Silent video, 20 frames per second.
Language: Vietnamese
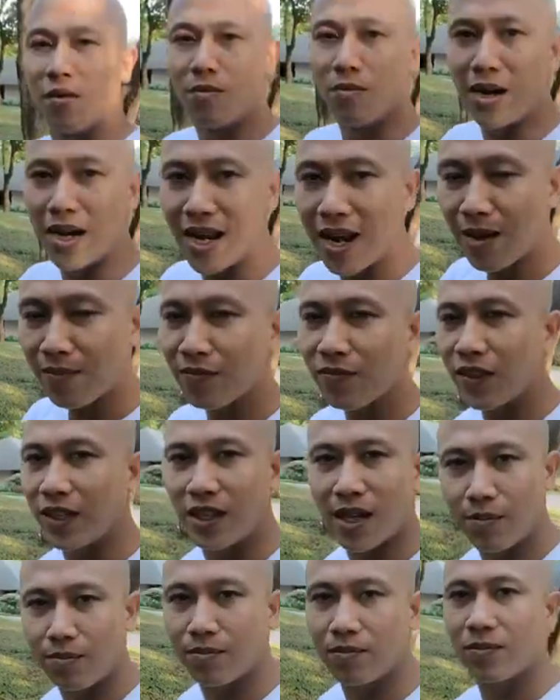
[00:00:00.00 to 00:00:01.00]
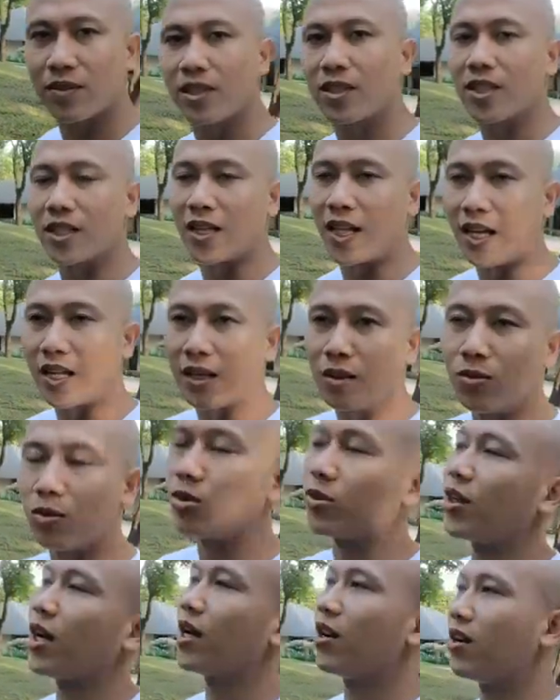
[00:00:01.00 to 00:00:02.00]
15% sự thành công của
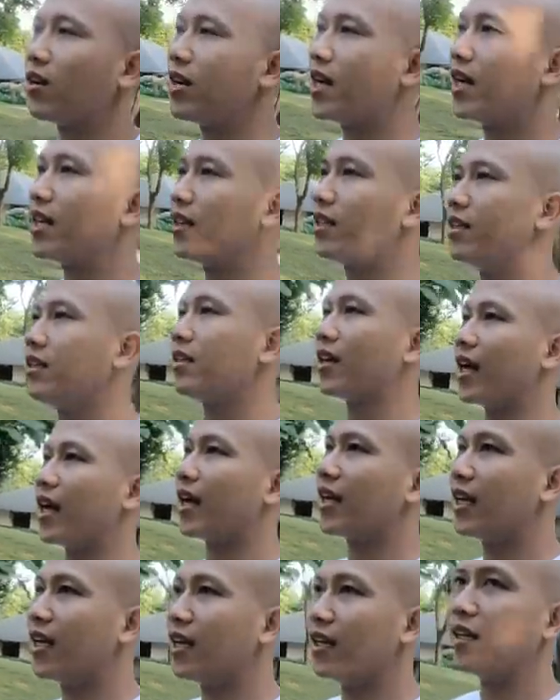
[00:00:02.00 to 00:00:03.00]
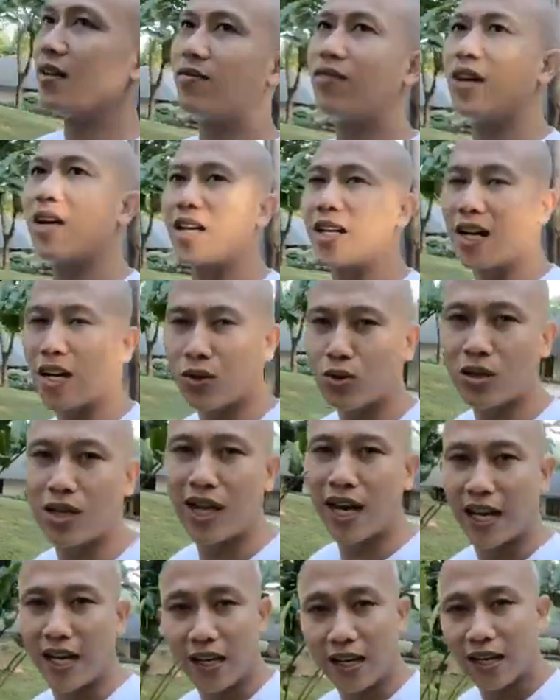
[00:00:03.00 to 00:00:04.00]
chúng ta nó đến từ cái kiến thức và kỹ năng chuyên
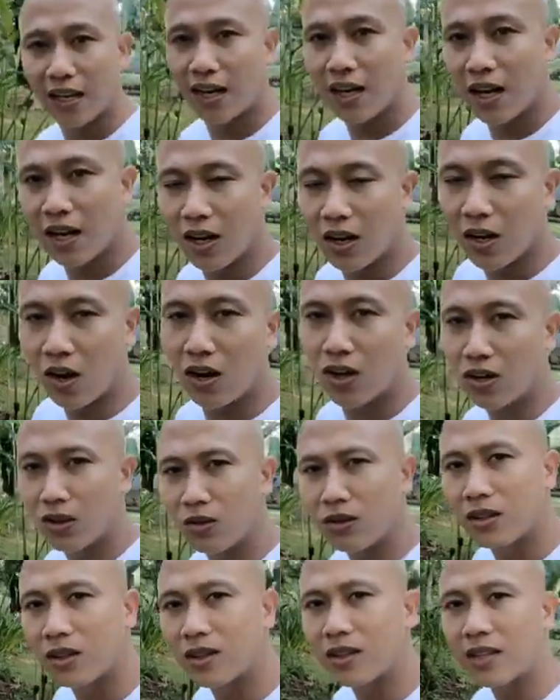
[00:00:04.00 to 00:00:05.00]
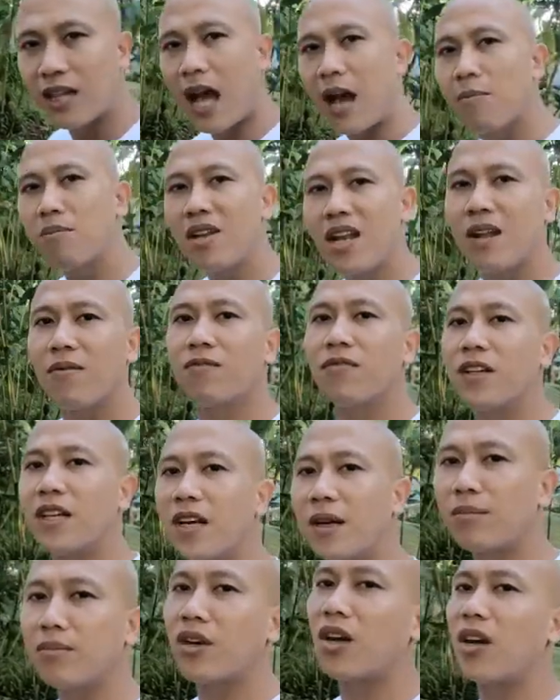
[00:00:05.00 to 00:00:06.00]
ngành còn
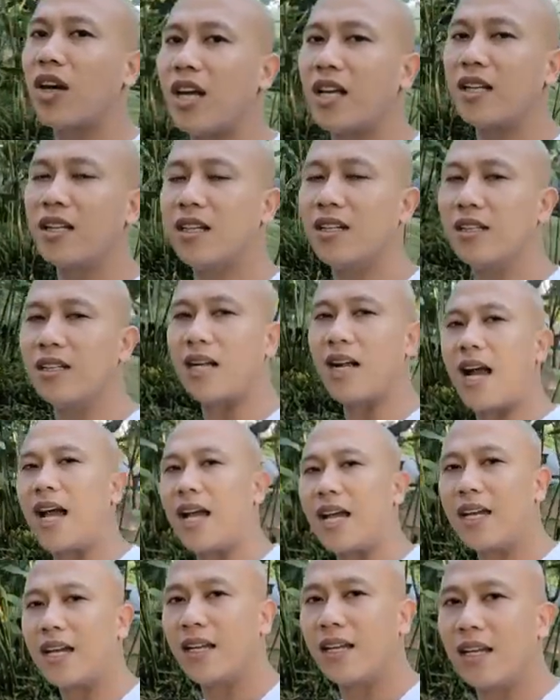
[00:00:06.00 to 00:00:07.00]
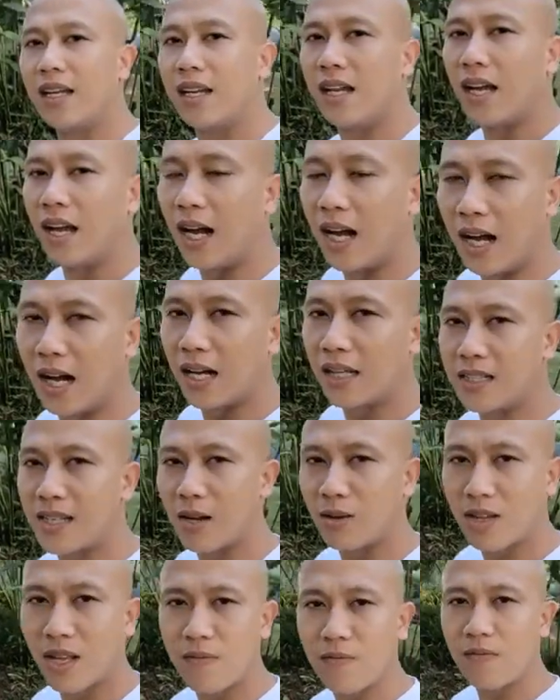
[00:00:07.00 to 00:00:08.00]
85% nó đến từ cái à,
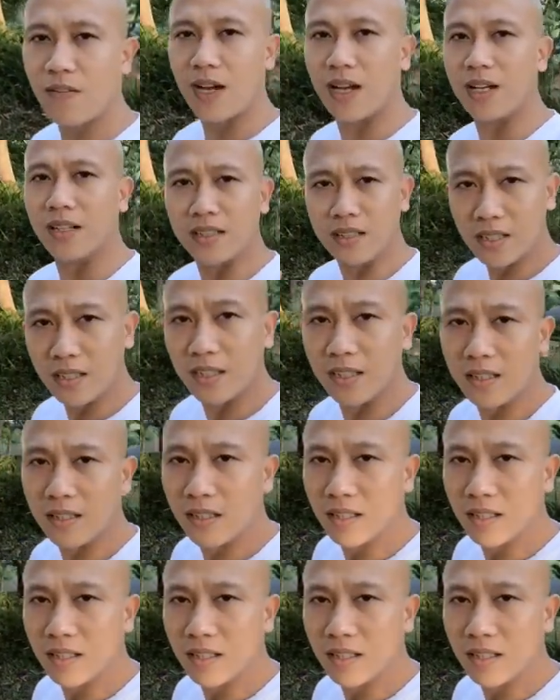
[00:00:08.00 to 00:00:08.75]
giao tiếp và ứng xử